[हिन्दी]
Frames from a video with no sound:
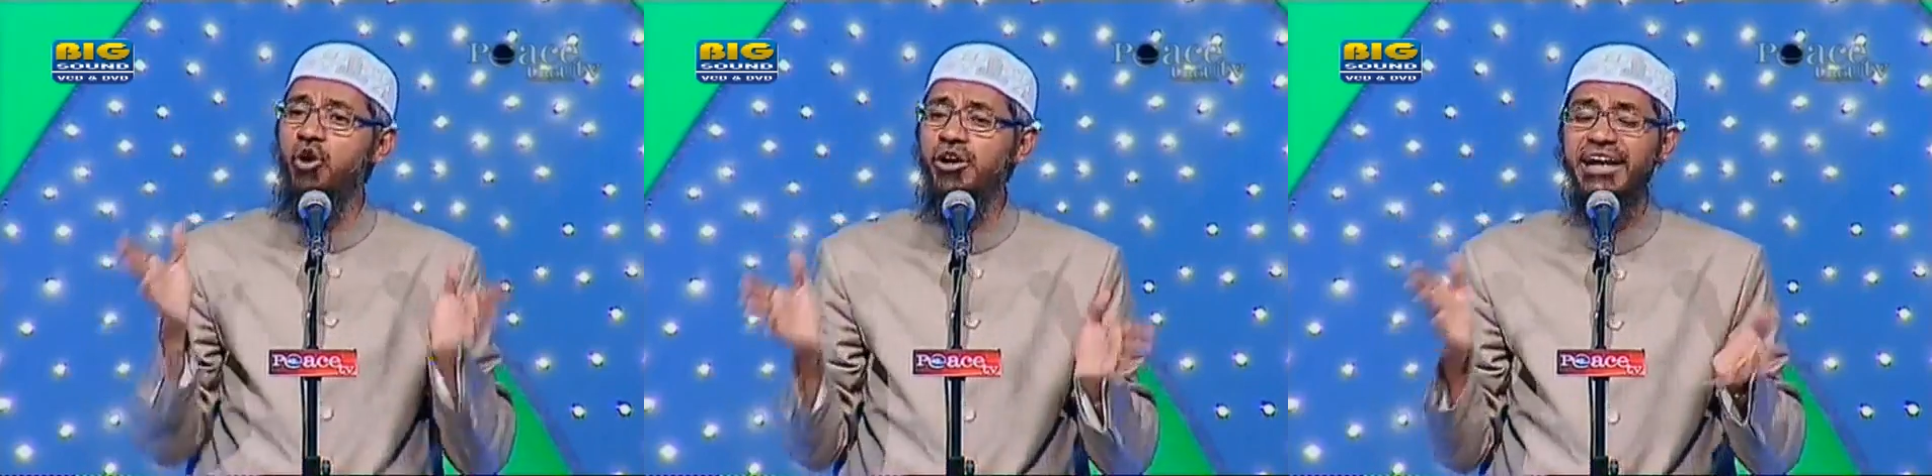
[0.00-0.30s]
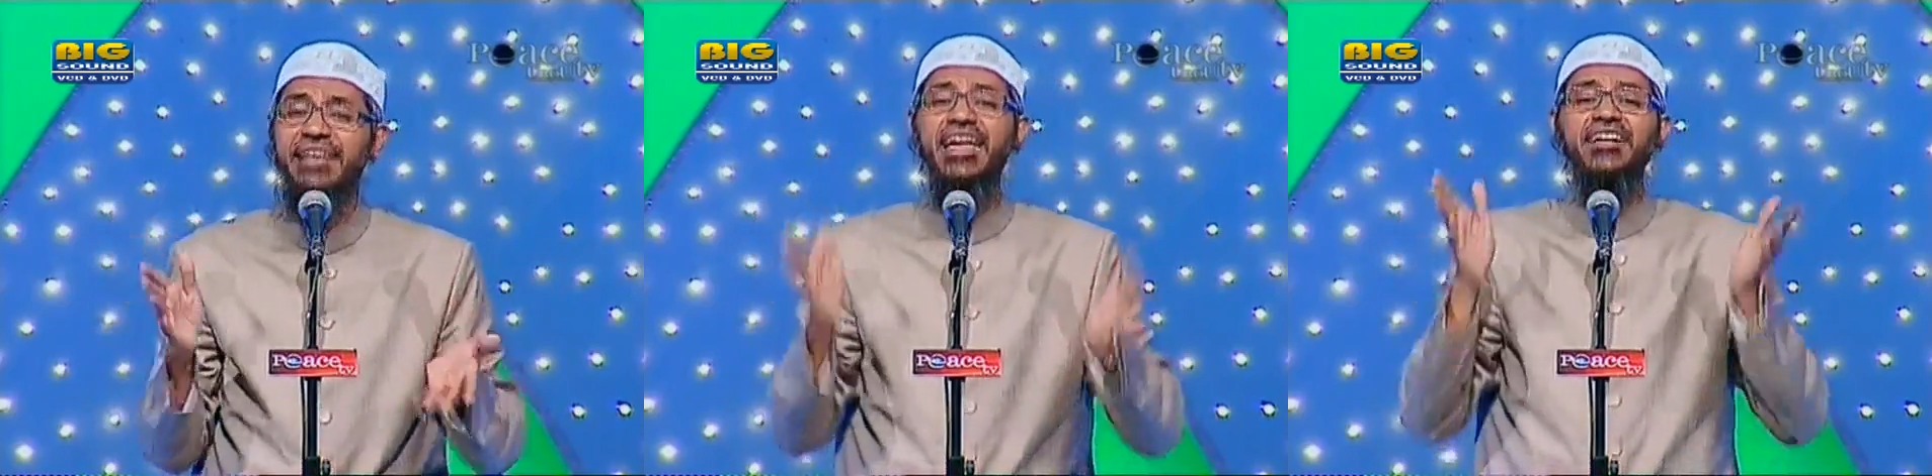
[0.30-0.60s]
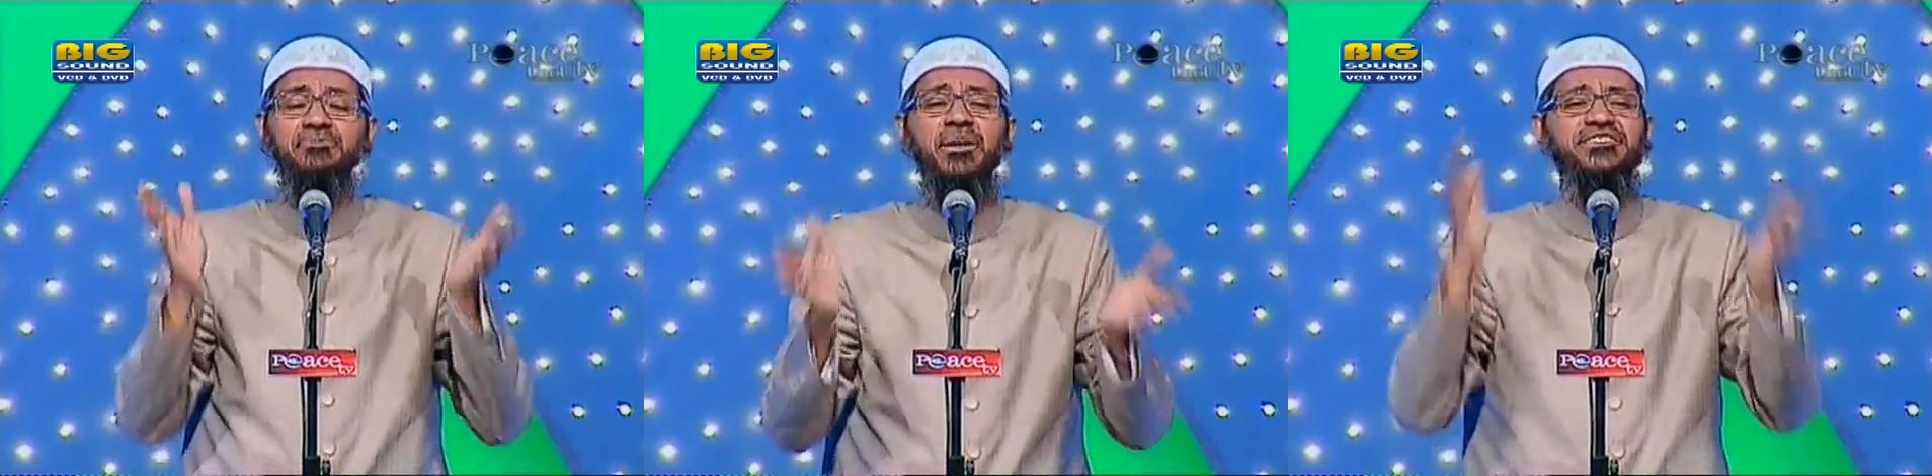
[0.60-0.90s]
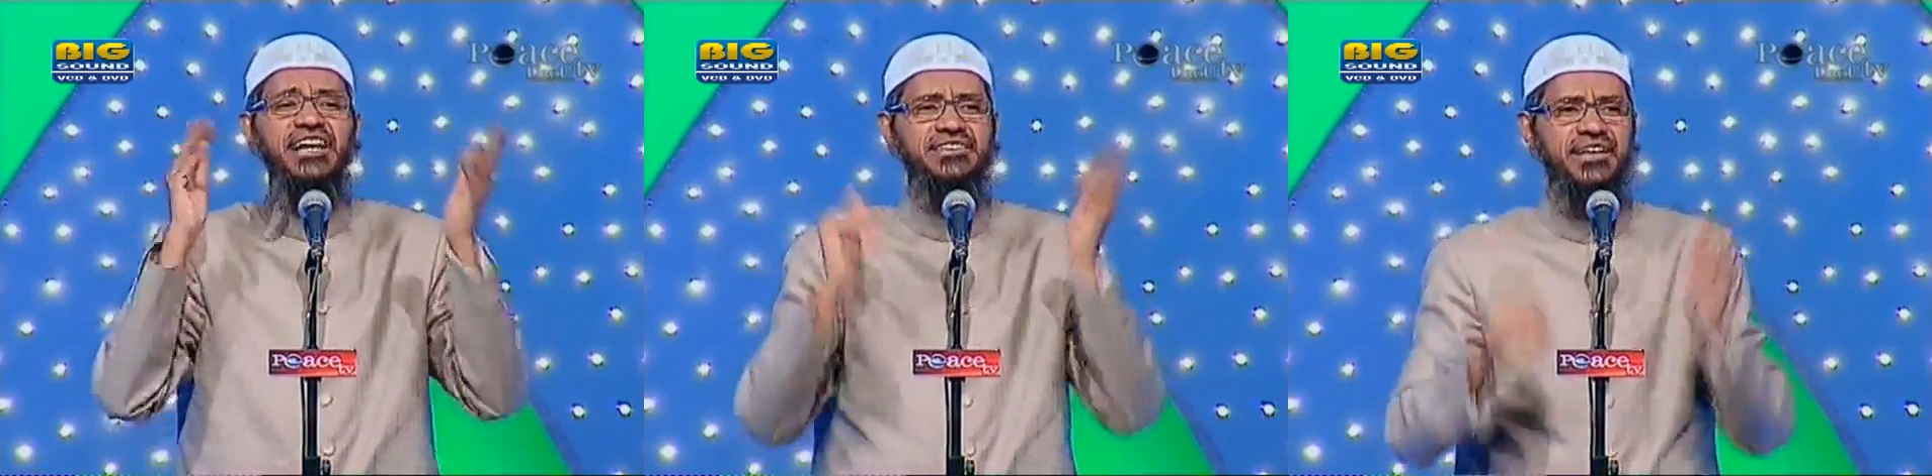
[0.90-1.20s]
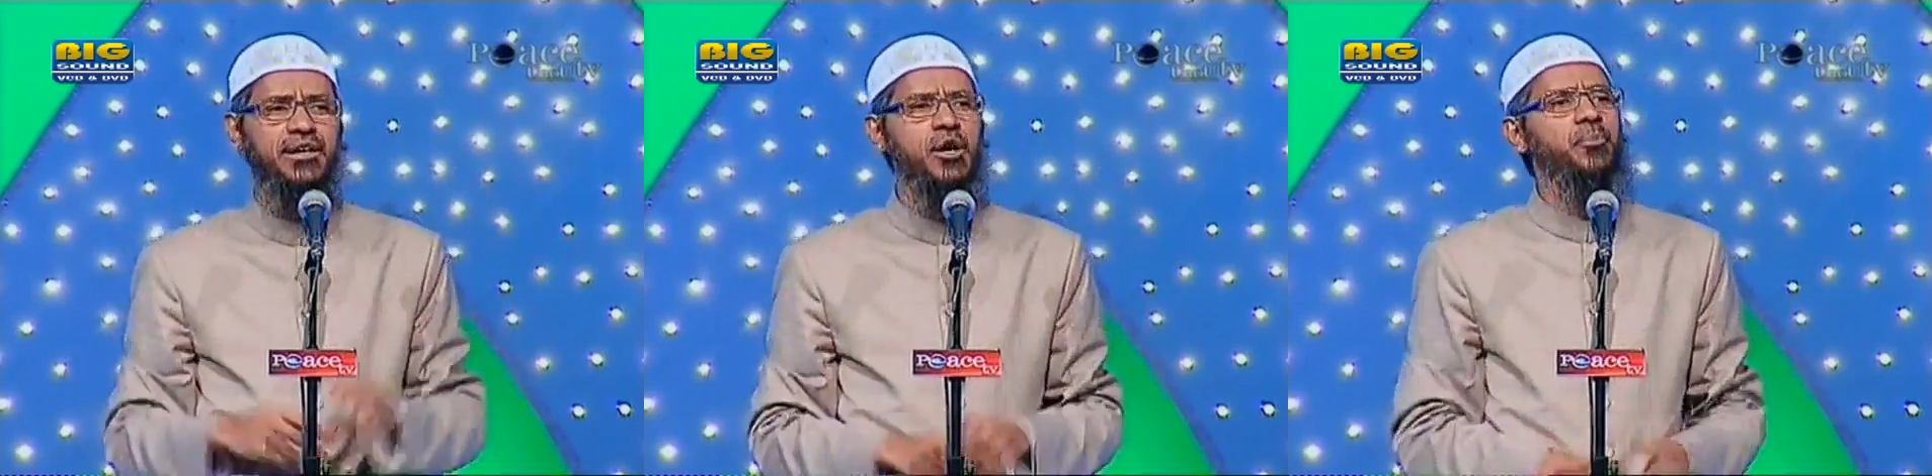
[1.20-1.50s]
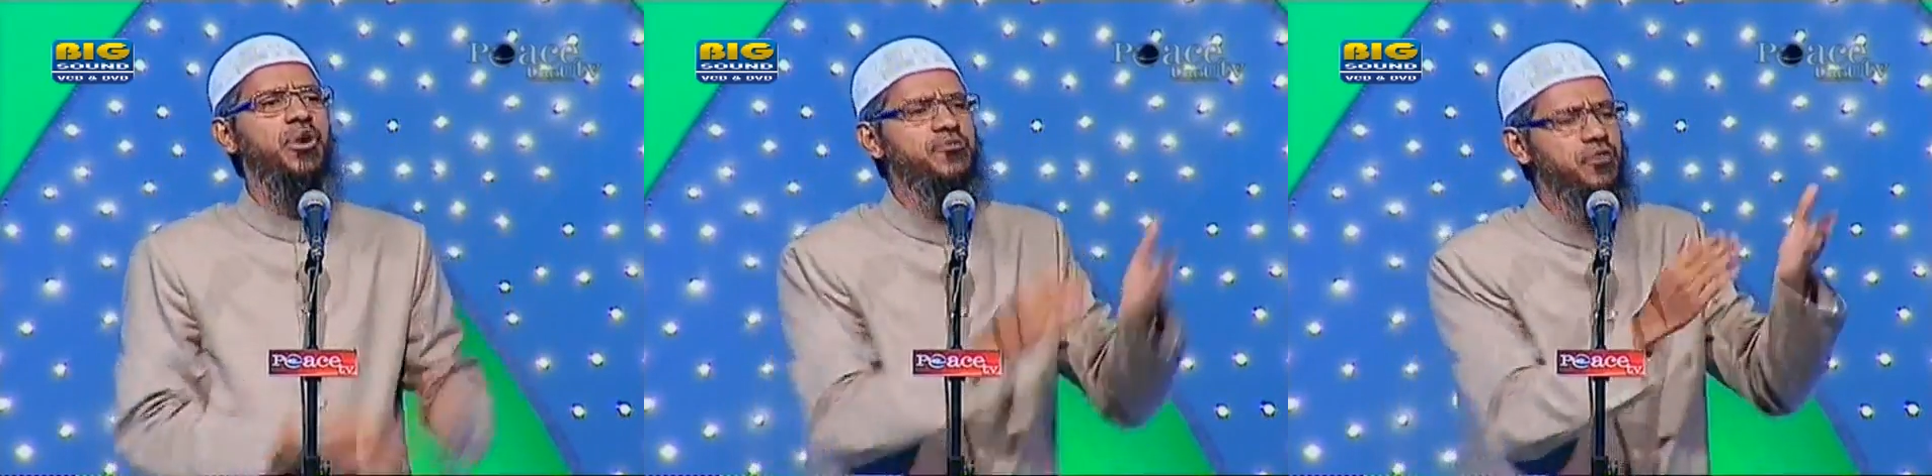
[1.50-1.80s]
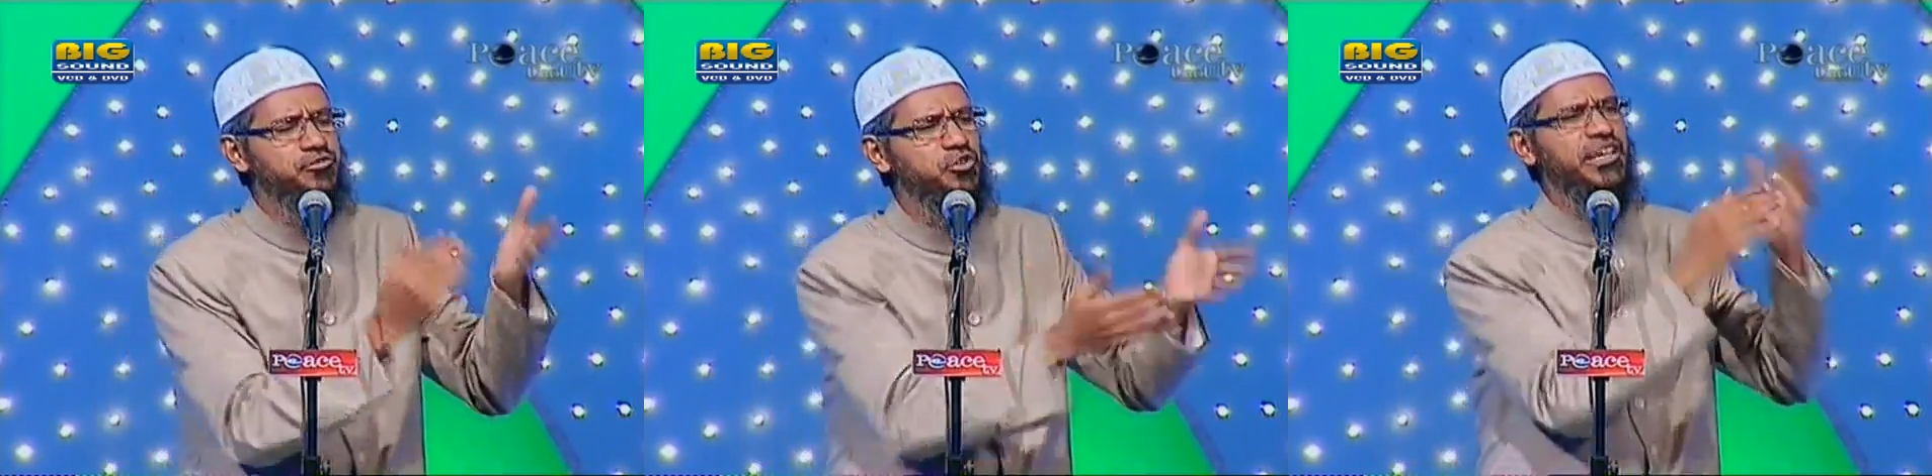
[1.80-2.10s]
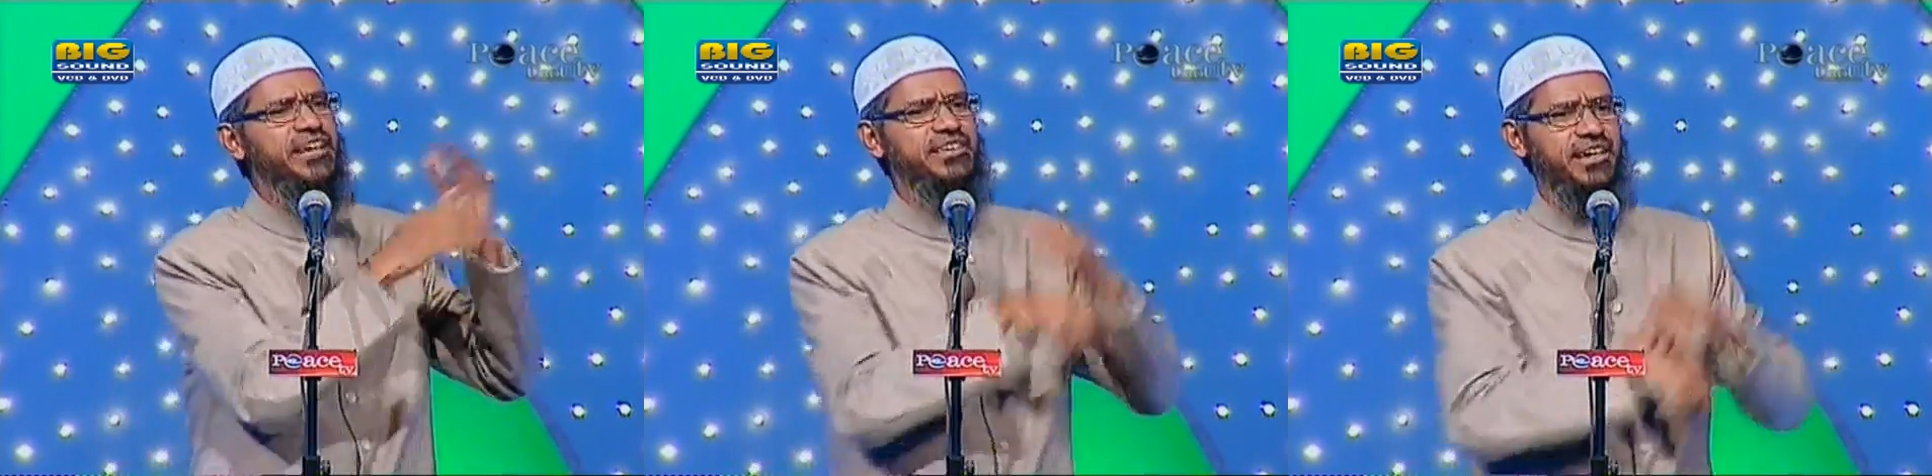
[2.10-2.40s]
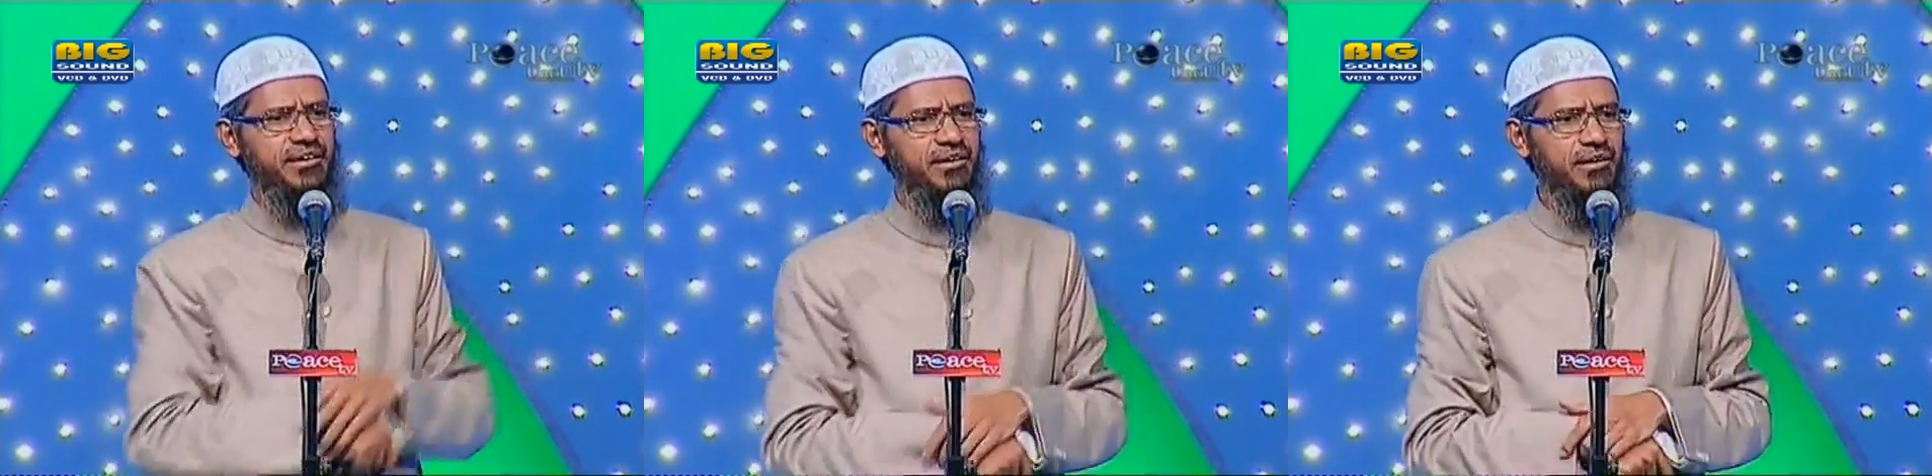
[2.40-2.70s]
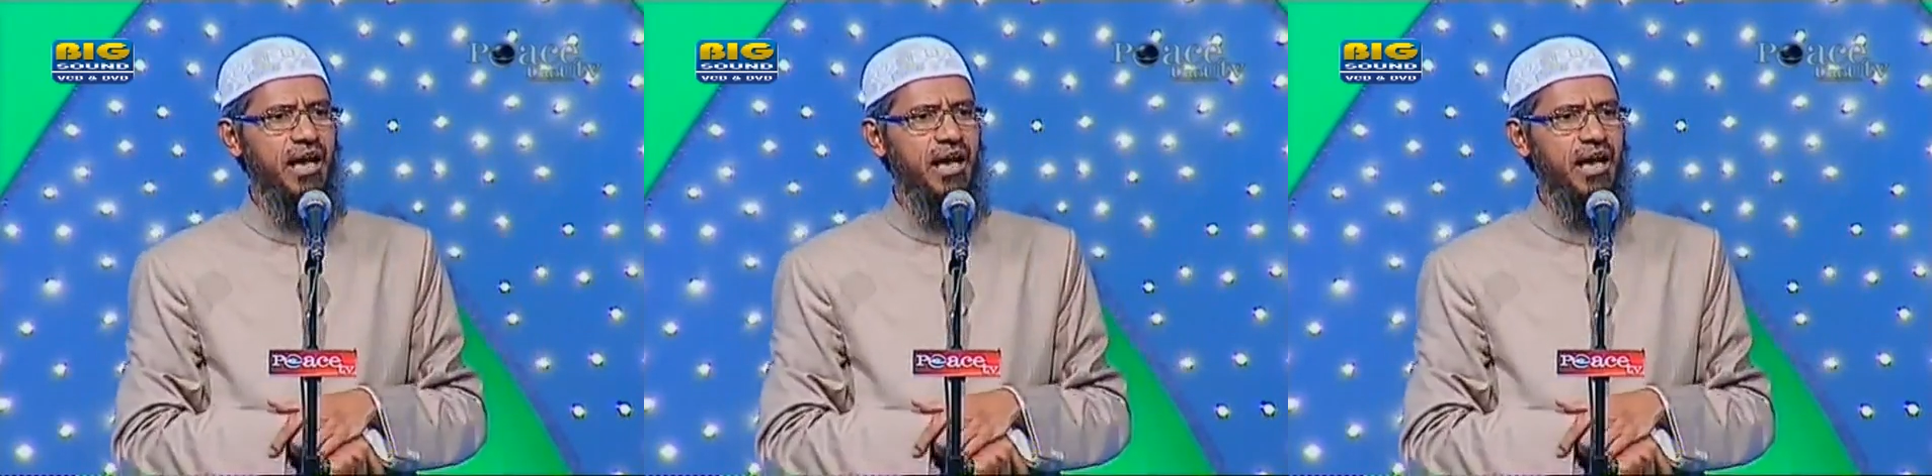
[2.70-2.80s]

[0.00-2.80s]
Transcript: कौन कहते एक्सपर्ट्स कहते पुलिस फोर्स खुद कहती है